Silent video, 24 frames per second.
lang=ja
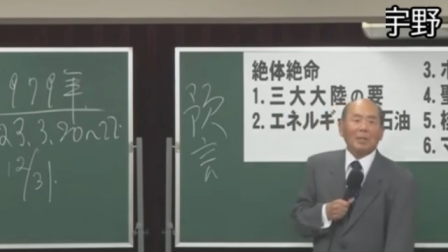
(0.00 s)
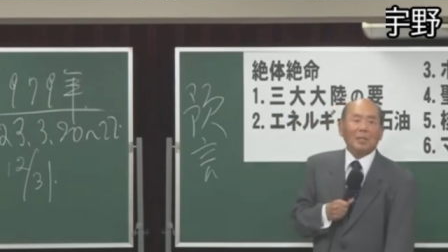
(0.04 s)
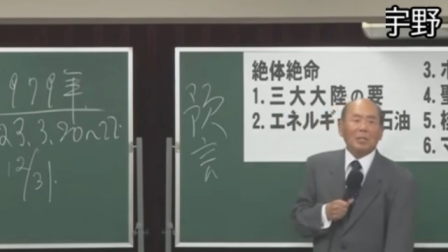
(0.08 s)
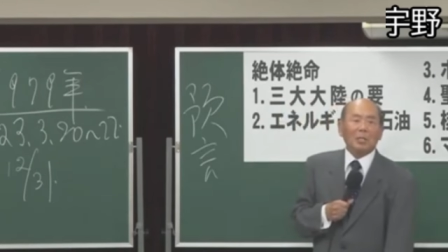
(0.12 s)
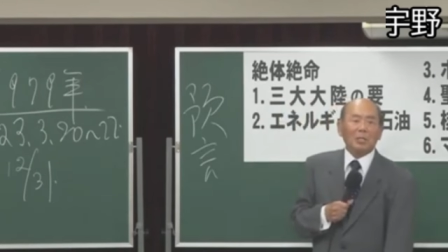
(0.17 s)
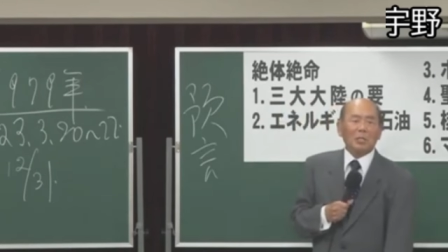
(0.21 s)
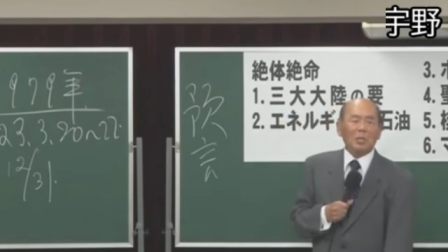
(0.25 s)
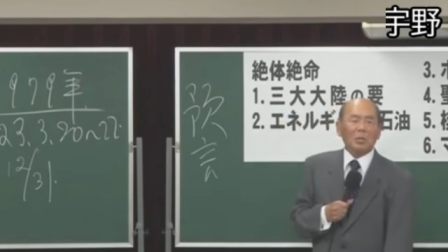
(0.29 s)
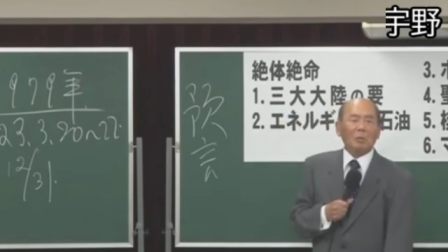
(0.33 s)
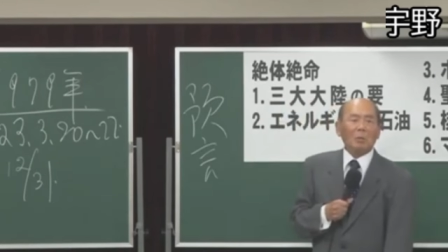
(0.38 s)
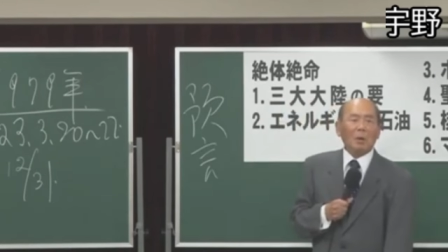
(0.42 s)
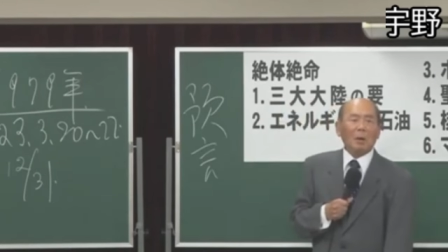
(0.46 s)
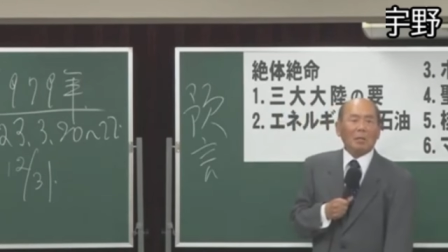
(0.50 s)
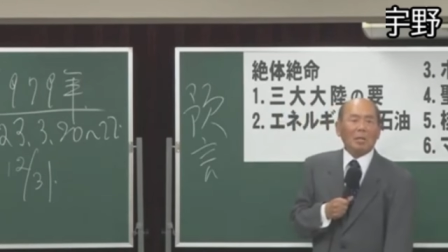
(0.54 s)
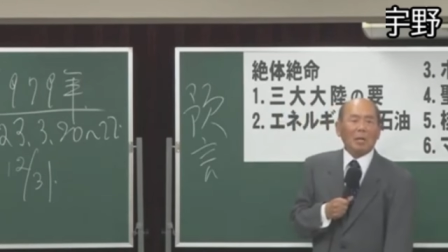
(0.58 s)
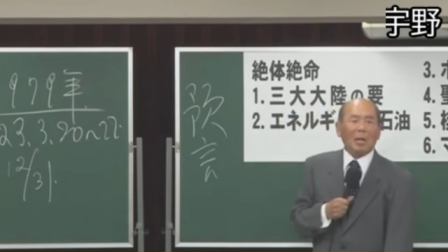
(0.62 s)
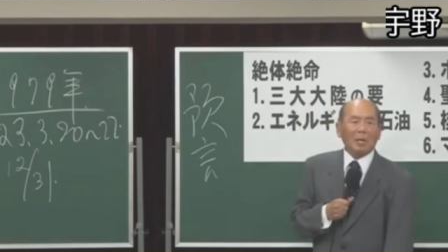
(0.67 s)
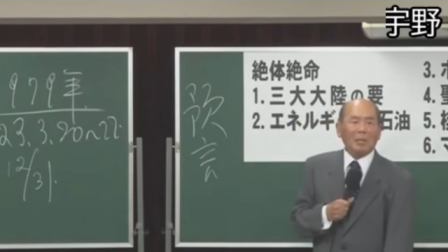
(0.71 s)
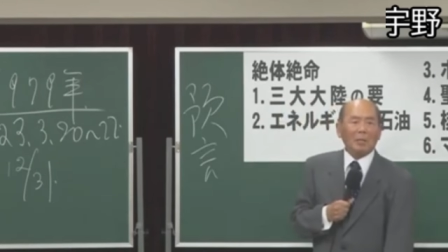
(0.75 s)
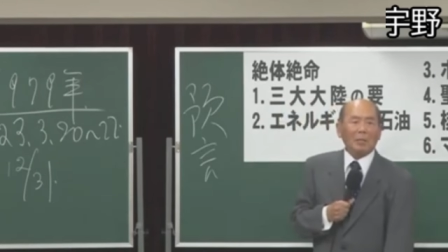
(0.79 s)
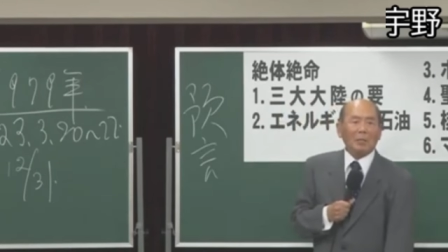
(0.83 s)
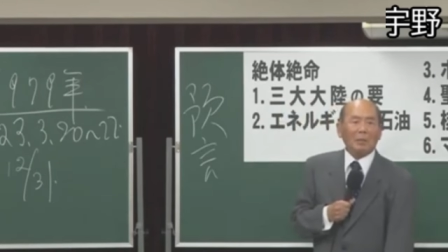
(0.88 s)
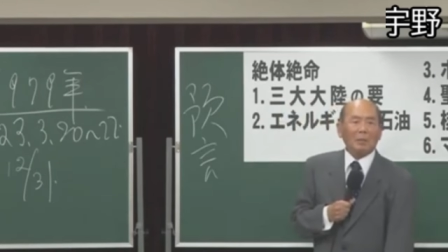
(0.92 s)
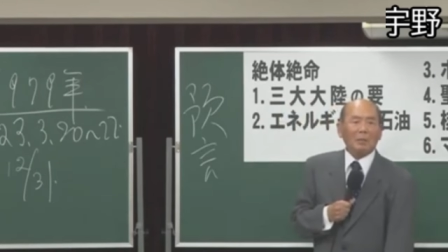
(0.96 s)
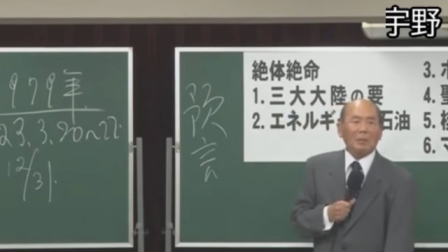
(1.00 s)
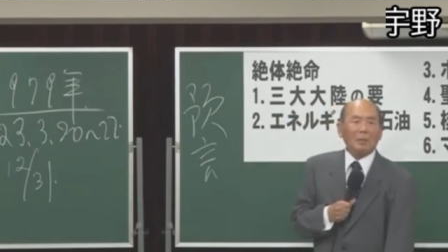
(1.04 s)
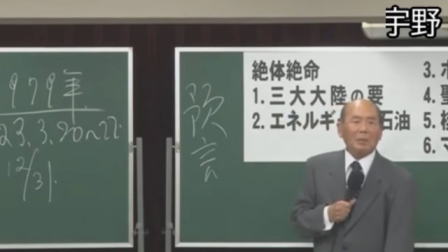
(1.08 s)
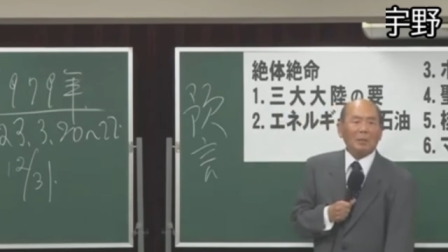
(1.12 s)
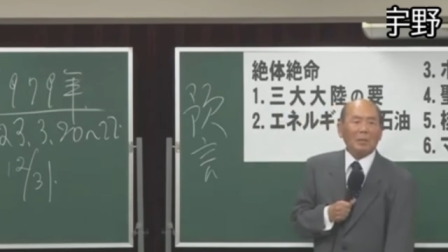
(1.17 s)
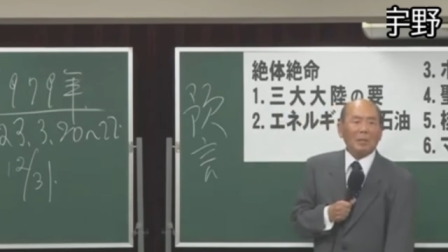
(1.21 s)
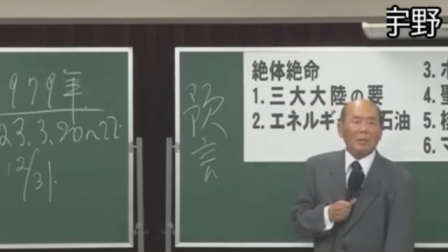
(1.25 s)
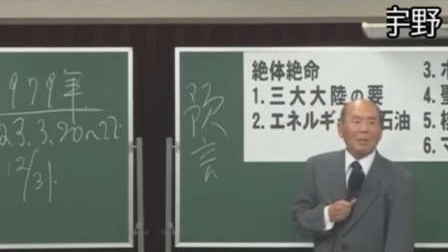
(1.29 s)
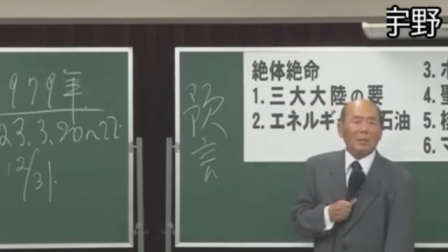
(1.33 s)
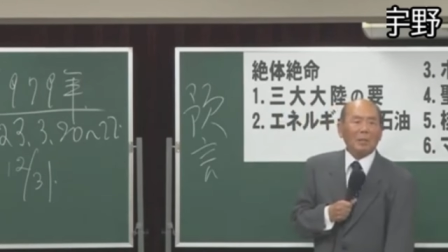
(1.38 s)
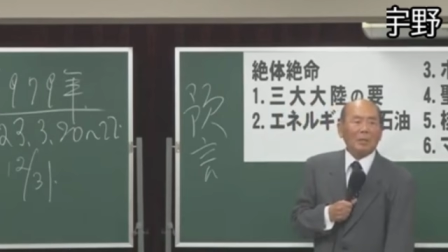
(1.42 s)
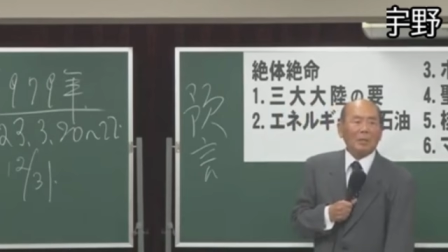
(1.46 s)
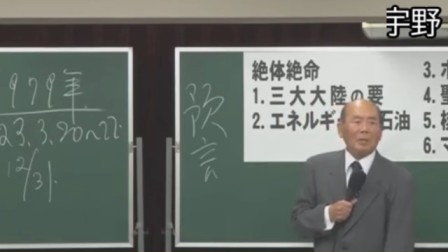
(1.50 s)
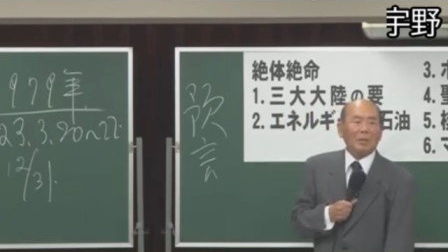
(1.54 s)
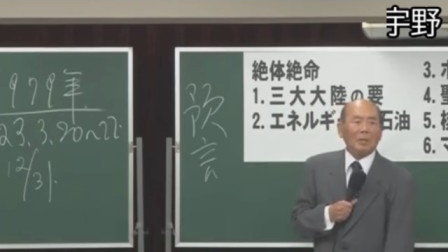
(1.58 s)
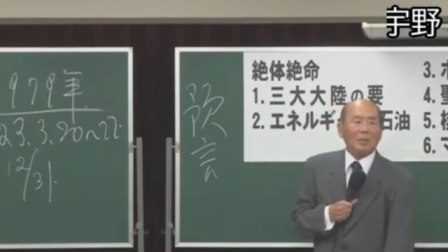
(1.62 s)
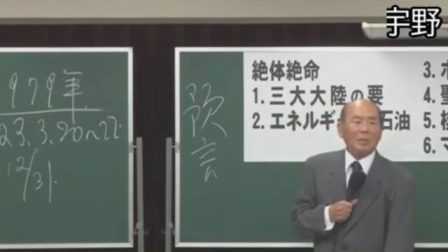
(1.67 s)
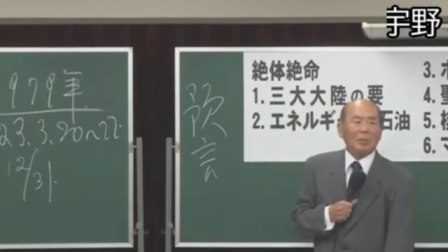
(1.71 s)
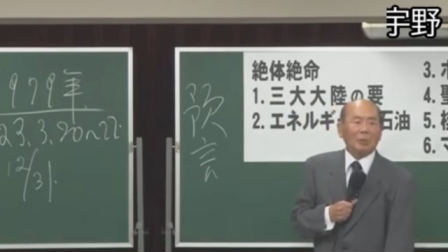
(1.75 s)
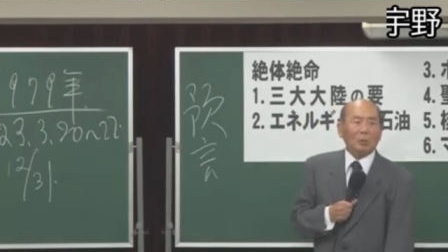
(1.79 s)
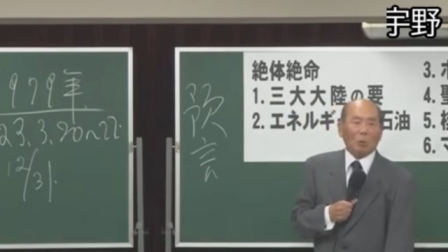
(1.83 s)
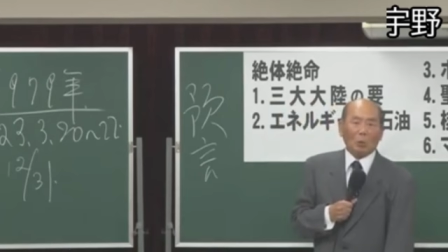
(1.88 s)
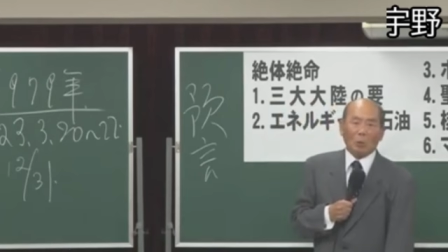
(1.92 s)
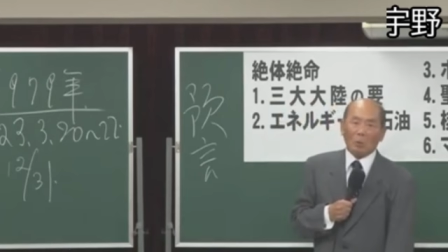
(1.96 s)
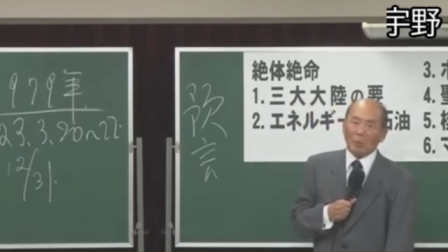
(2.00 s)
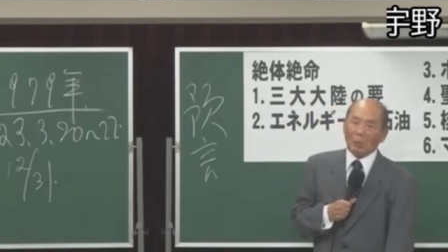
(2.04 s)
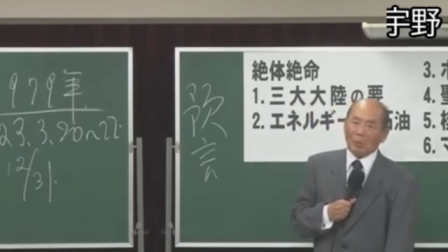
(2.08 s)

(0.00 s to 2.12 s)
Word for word: 義人はいない一人